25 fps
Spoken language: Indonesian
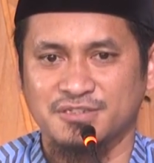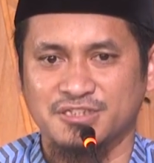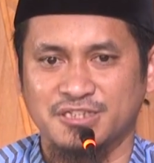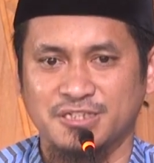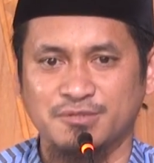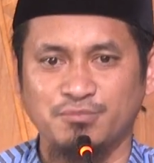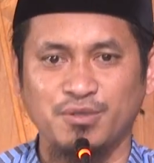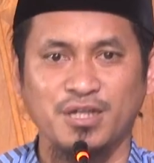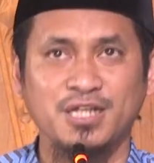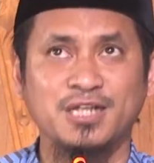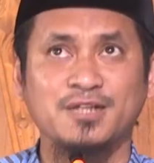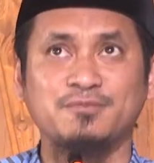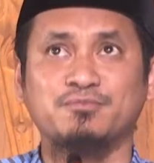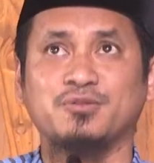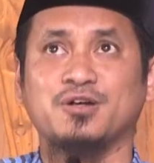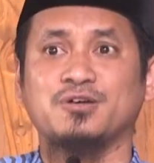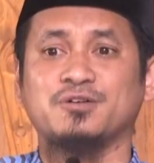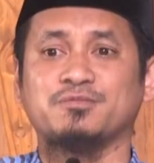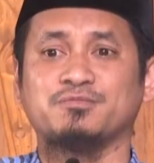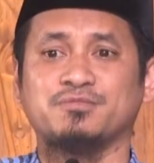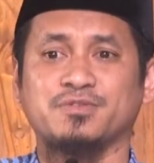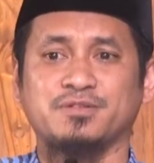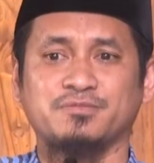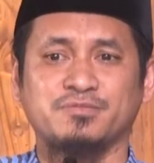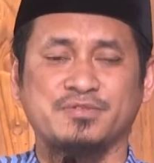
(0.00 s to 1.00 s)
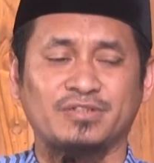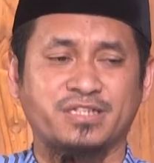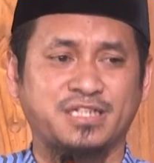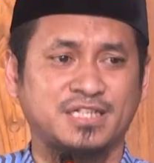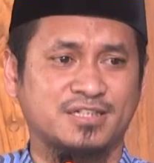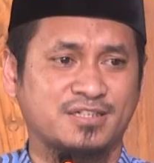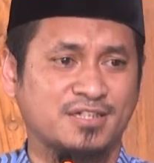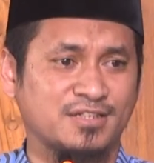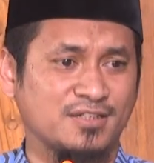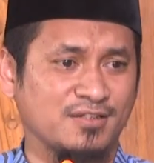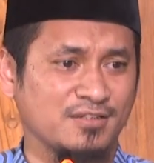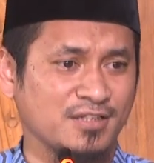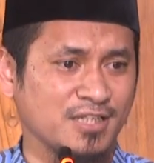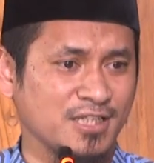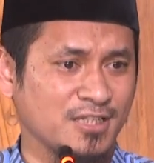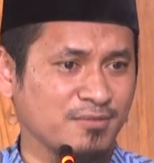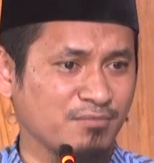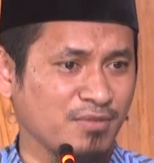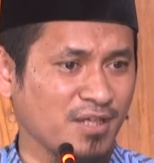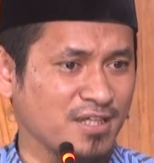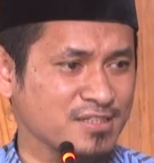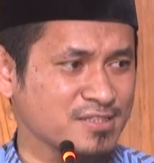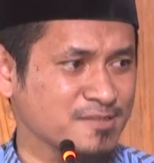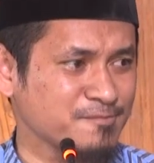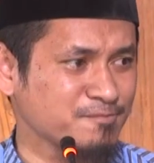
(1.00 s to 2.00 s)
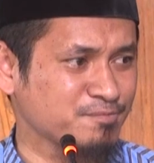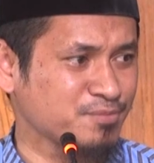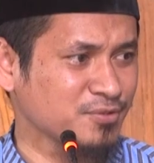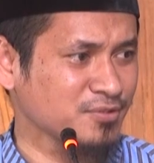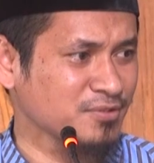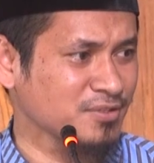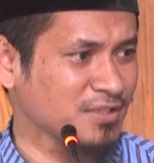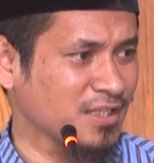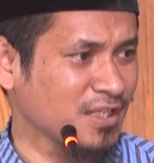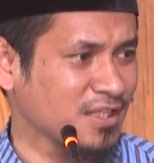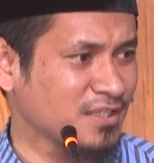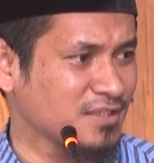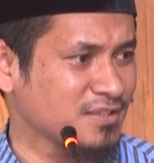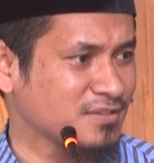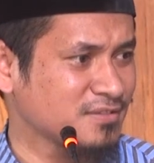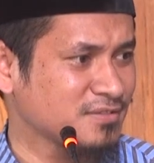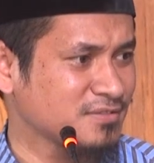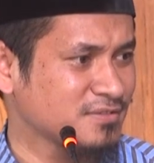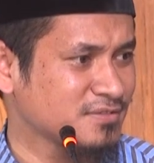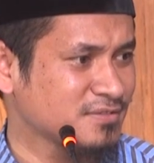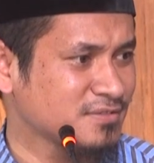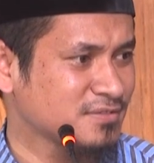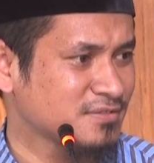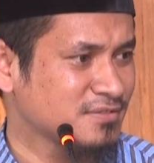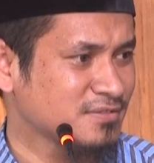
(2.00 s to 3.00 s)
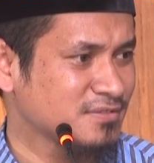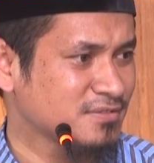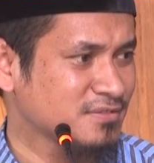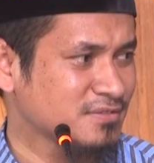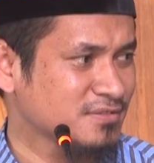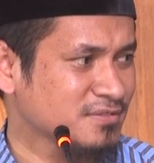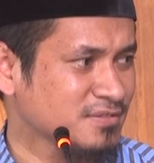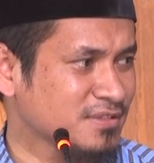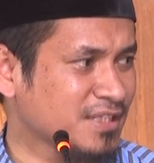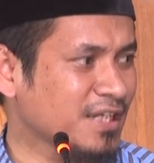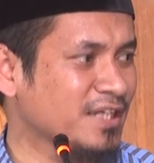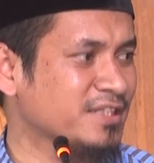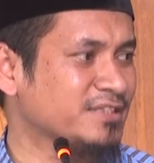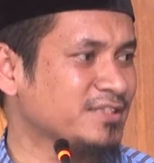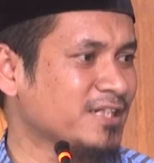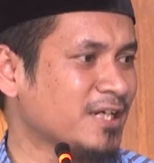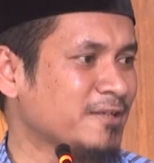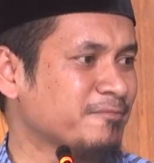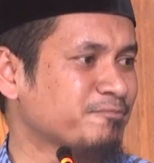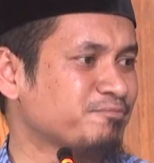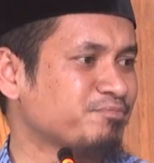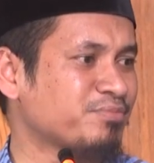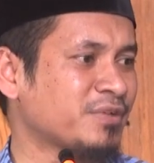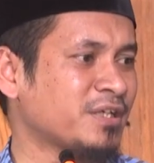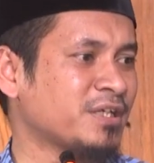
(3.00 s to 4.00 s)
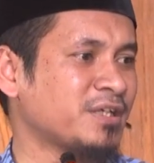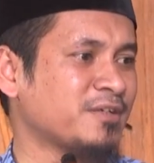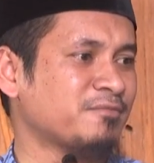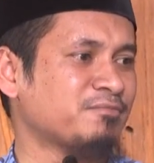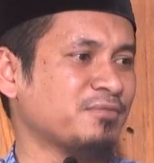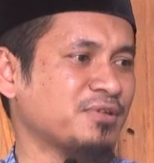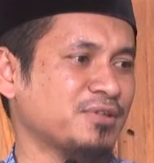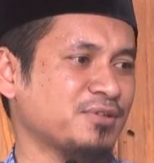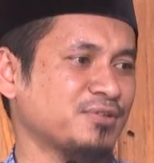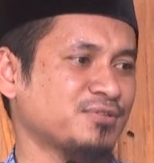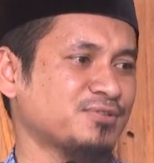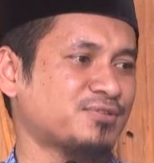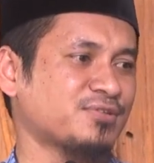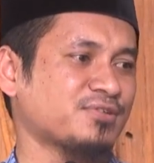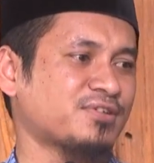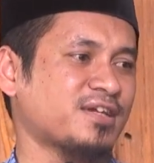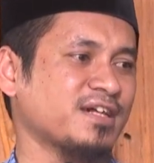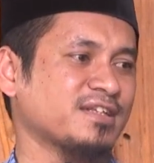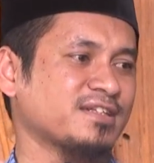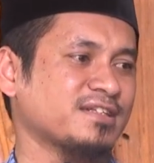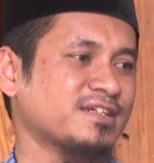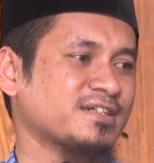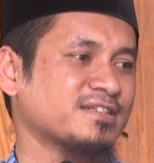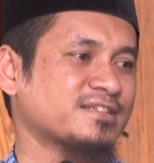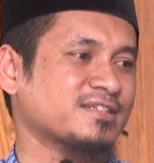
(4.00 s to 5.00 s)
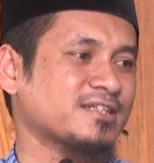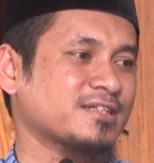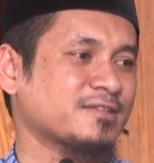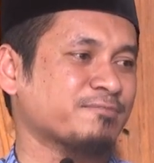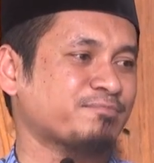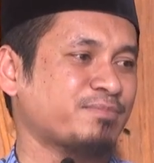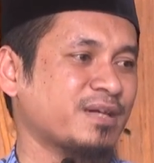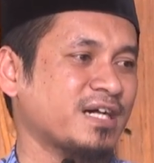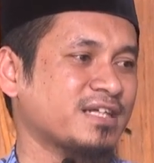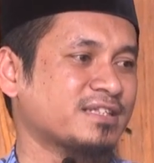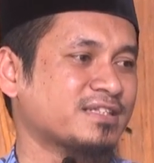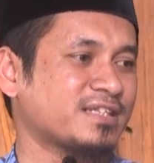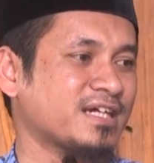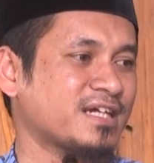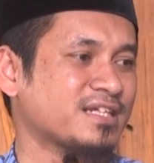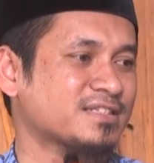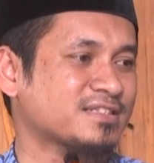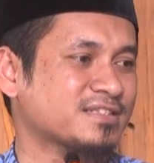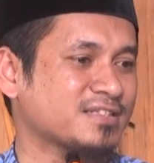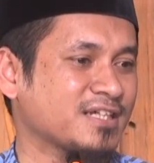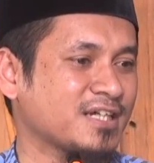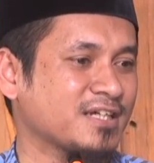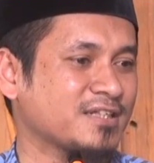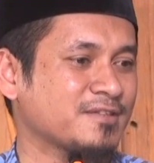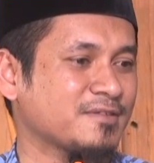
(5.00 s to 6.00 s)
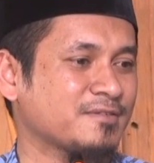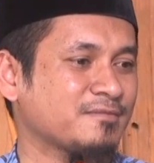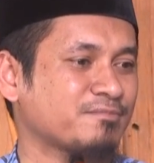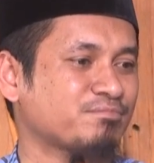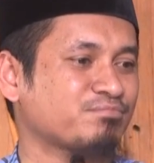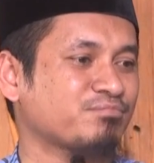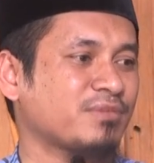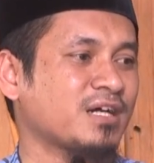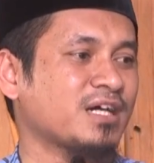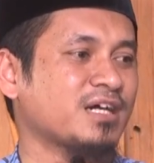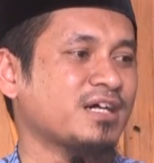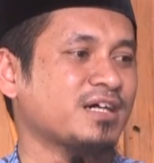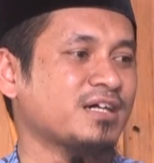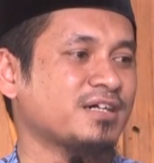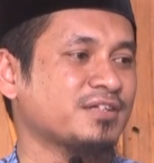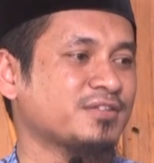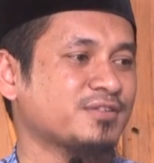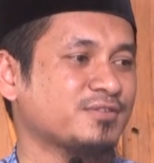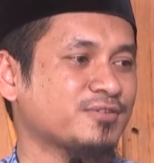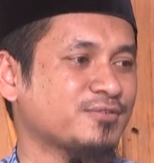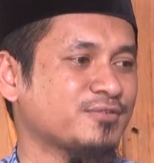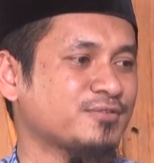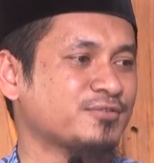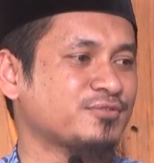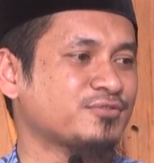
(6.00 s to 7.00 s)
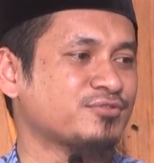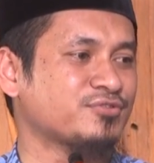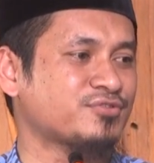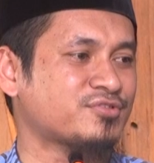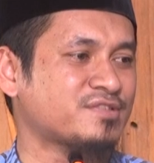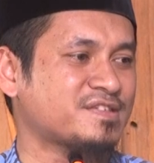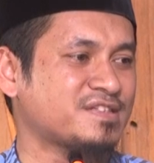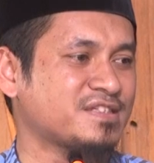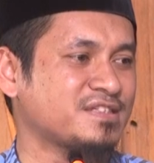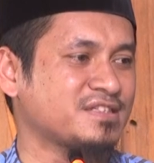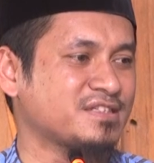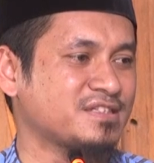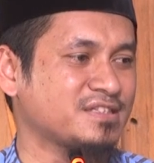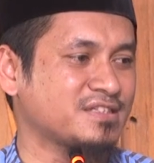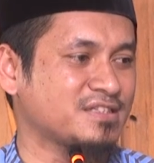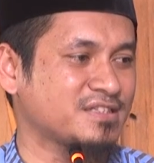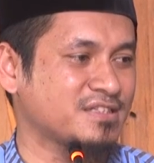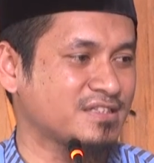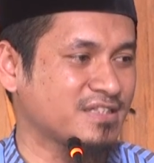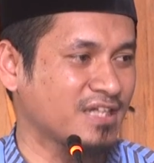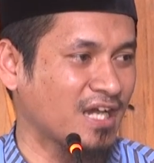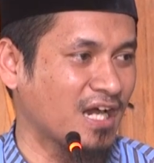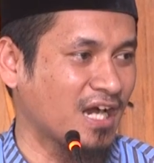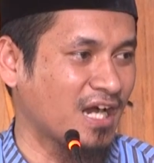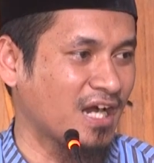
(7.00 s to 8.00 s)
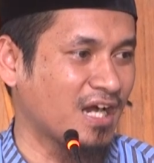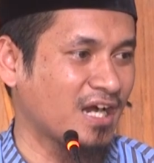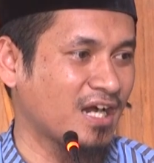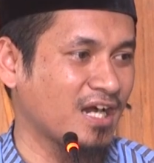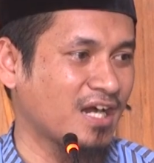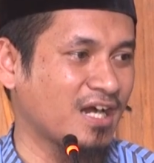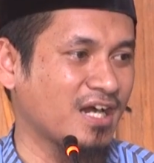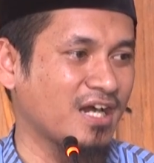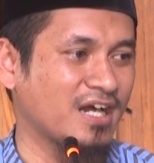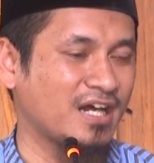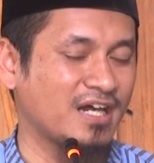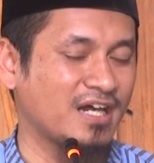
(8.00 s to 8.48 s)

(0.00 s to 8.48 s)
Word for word: Gimana mau memikirkan Allah yang maha sempurna? Nggak nyampe menunjukkan keterbatasan manusia.